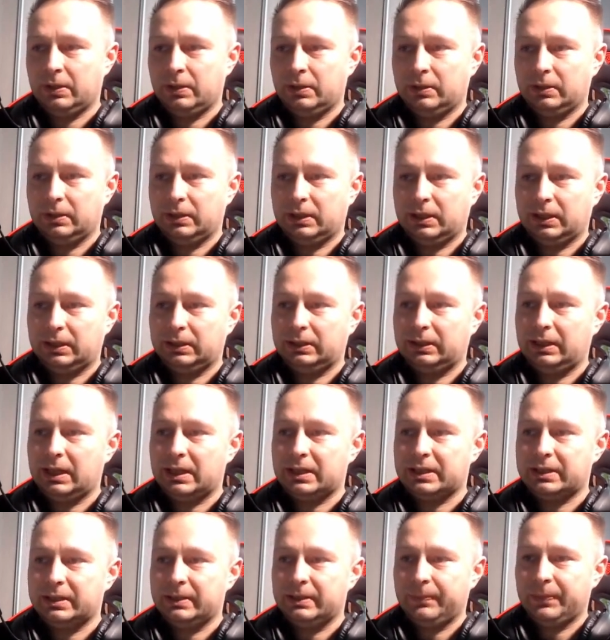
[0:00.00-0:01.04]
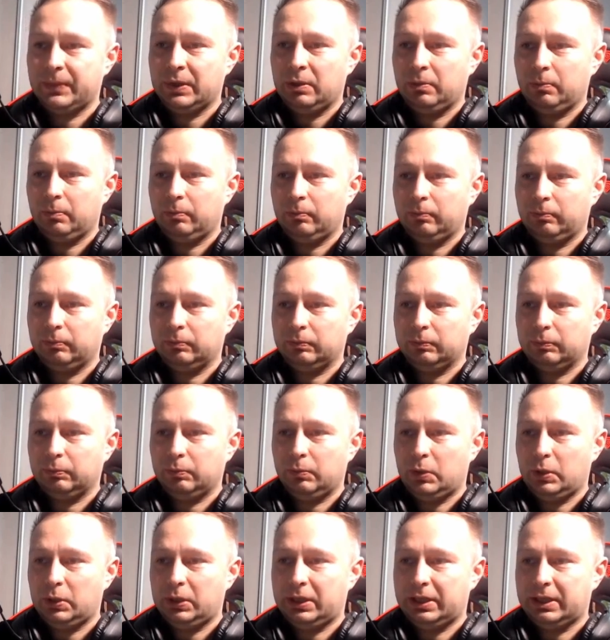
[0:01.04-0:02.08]
Tak, teraz
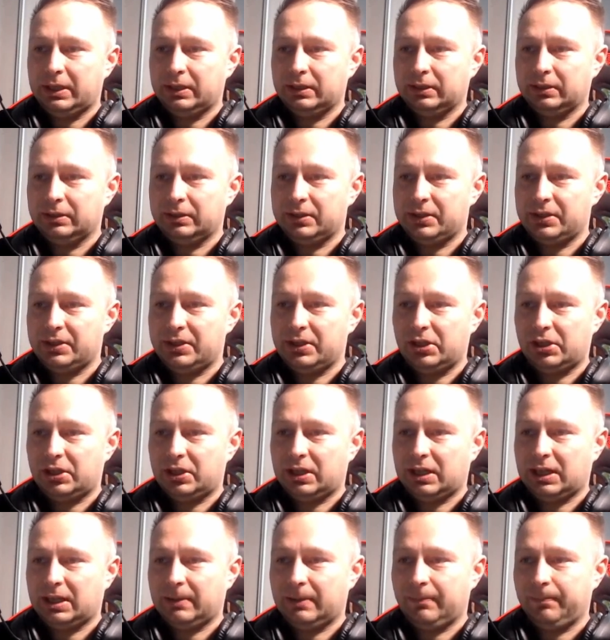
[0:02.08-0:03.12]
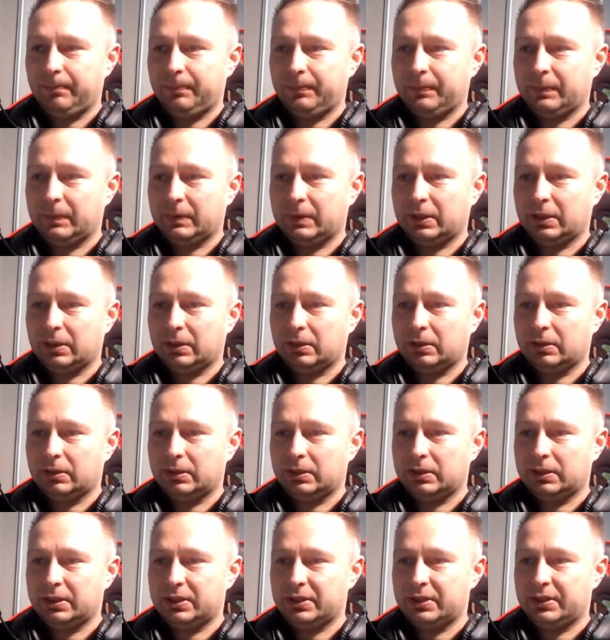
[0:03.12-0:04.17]
mogę Zyśka
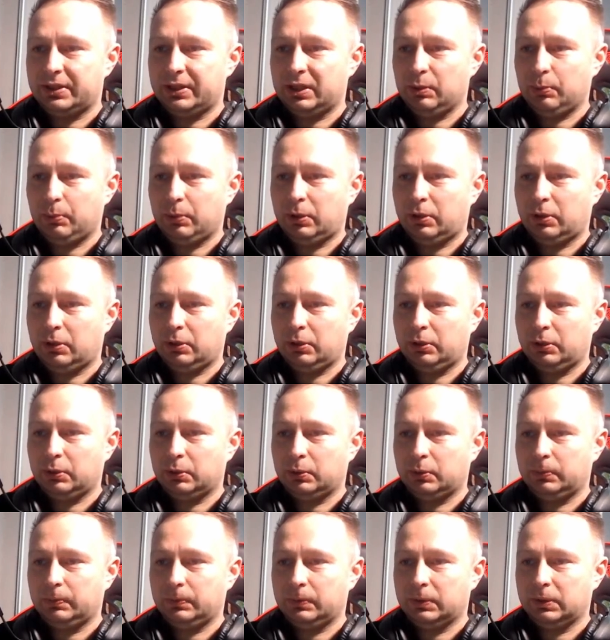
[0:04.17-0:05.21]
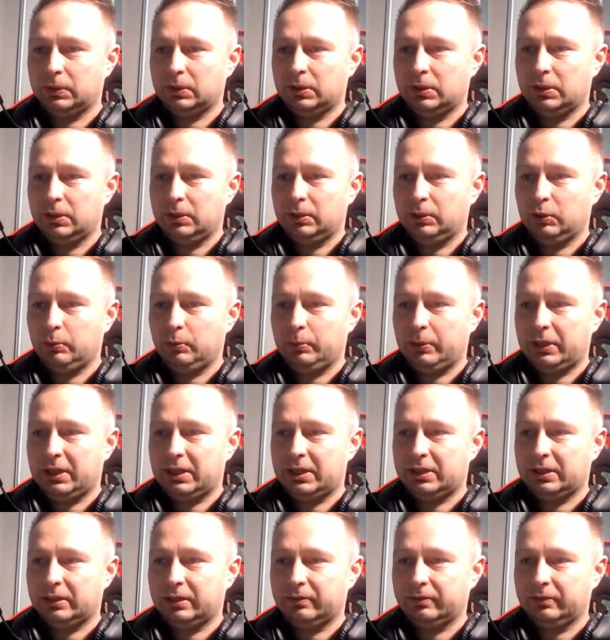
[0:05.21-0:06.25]
e, z tego pokoju numer
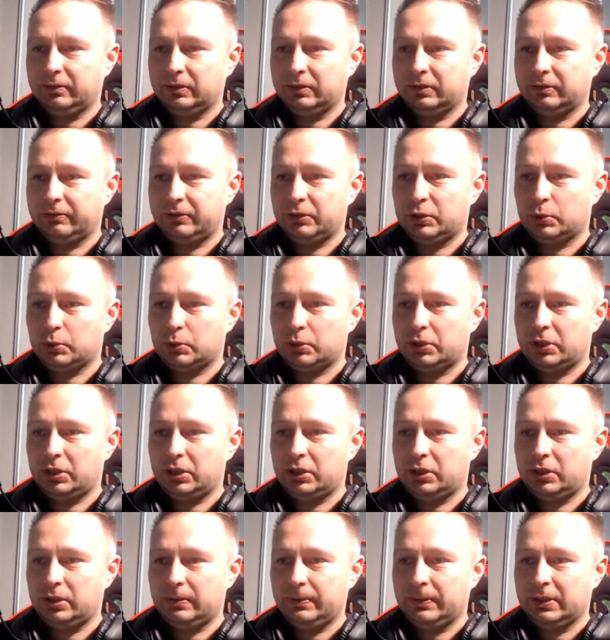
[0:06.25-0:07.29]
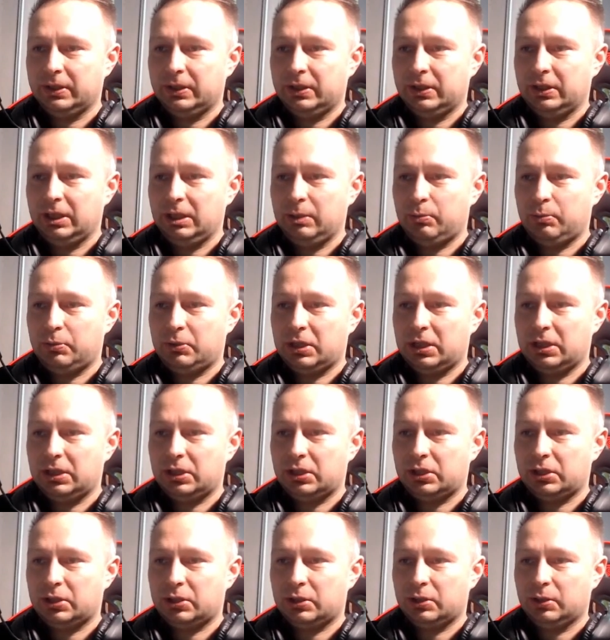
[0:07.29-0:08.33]
1 wyrzucić i
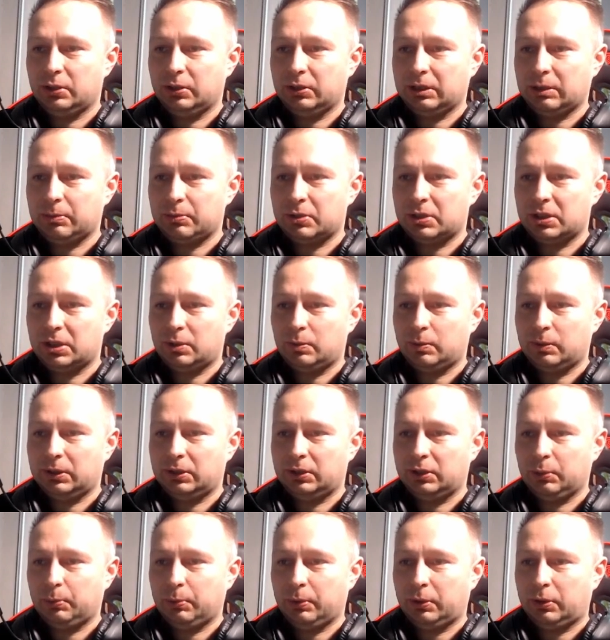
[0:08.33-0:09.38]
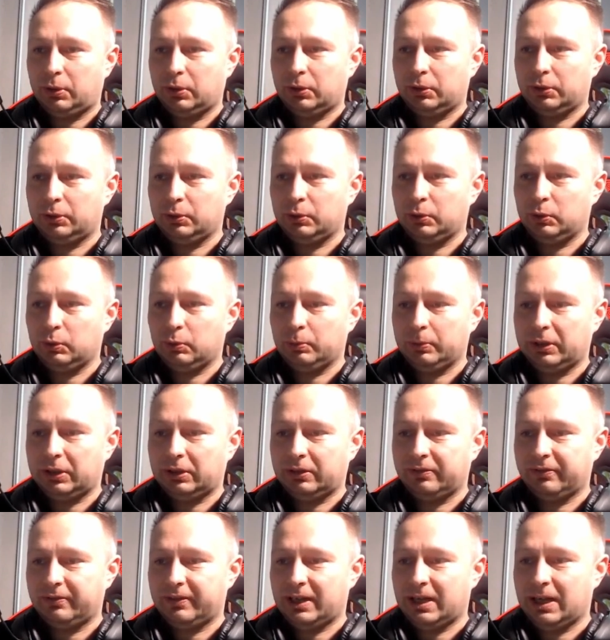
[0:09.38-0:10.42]
przenieść go na przykład do pokoju numer
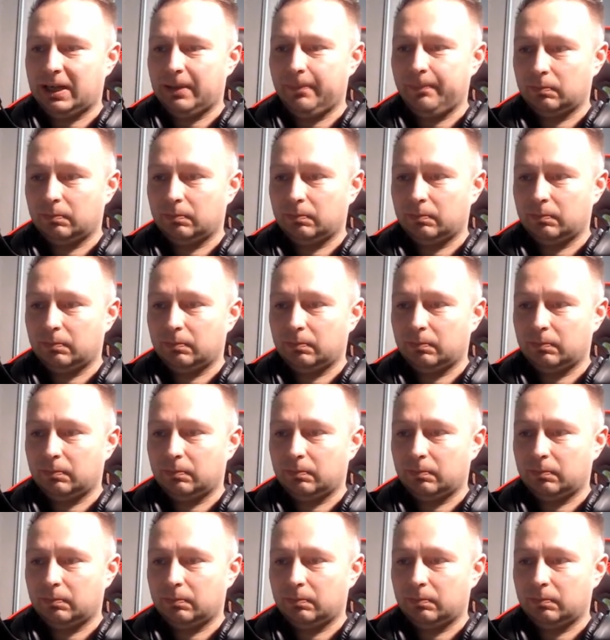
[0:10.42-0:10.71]
2.